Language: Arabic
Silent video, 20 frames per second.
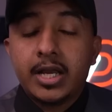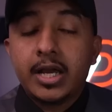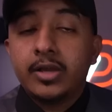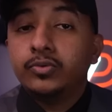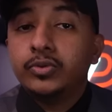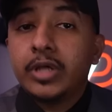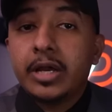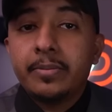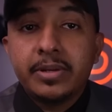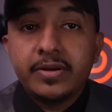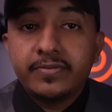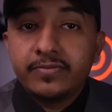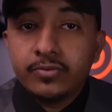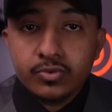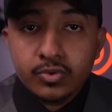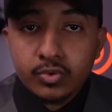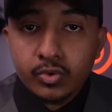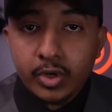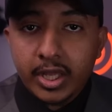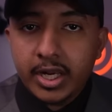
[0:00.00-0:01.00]
كانوا دائما
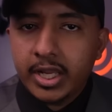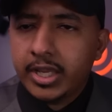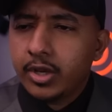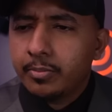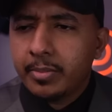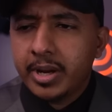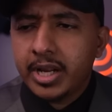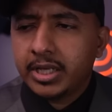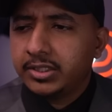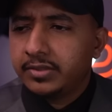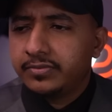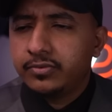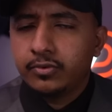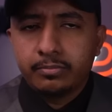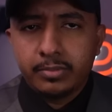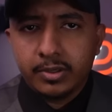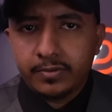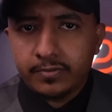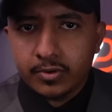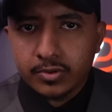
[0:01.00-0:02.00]
يفوزون علي وما
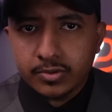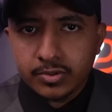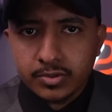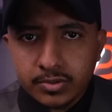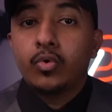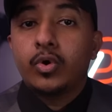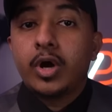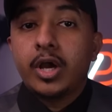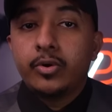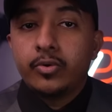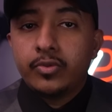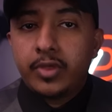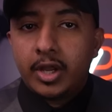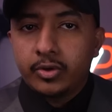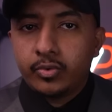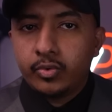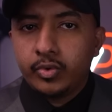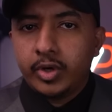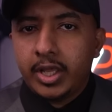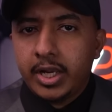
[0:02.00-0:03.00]
يكتفون بالفوز وكانوا
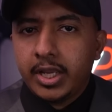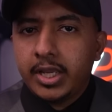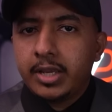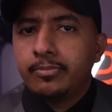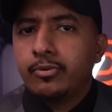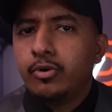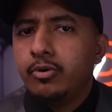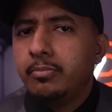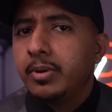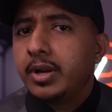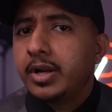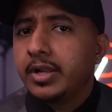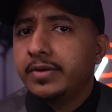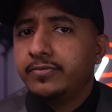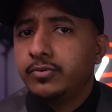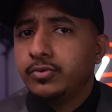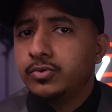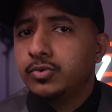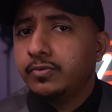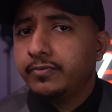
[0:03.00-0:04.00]
يضحكون علي بكل مره
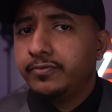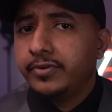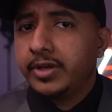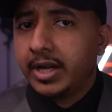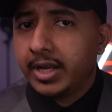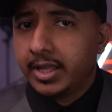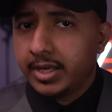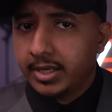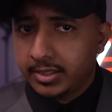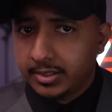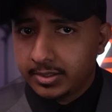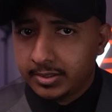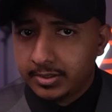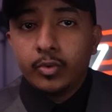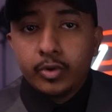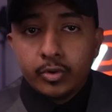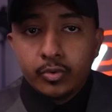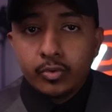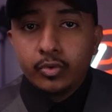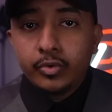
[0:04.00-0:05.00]
يفوزون فيها علي
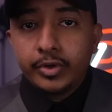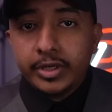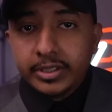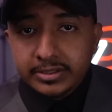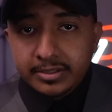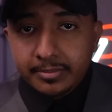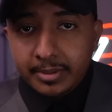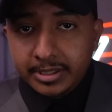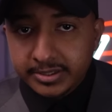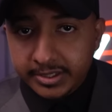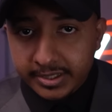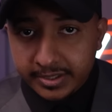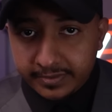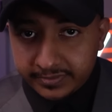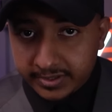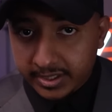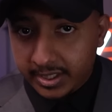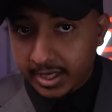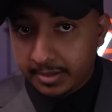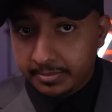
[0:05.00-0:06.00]
ويقولون انت ما تعرف
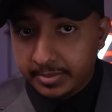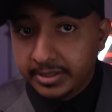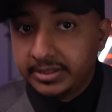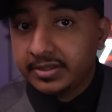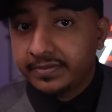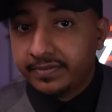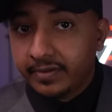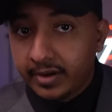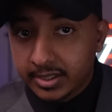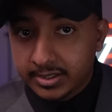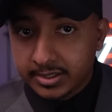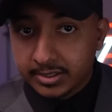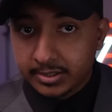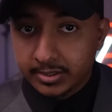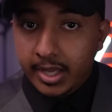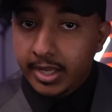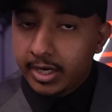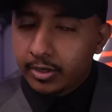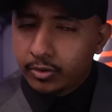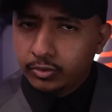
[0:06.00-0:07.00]
تلعب انت فاشل
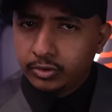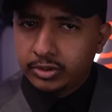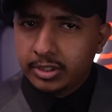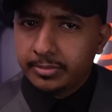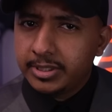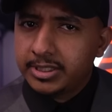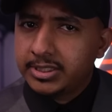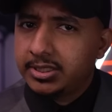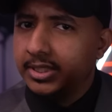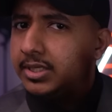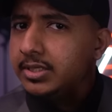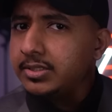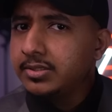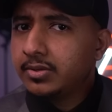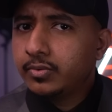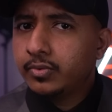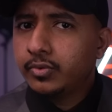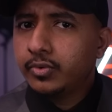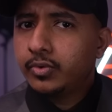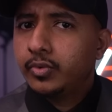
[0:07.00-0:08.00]
انا كنت امشي اللي
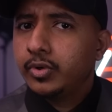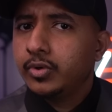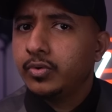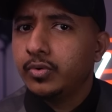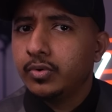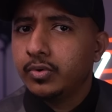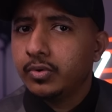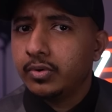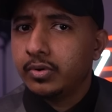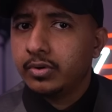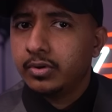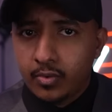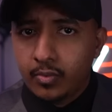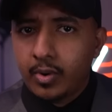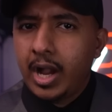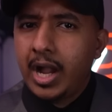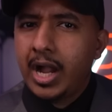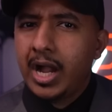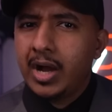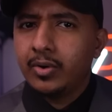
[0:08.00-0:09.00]
يسوونه ويقولونه
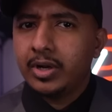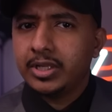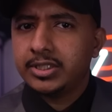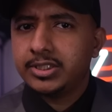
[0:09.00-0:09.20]
واحاول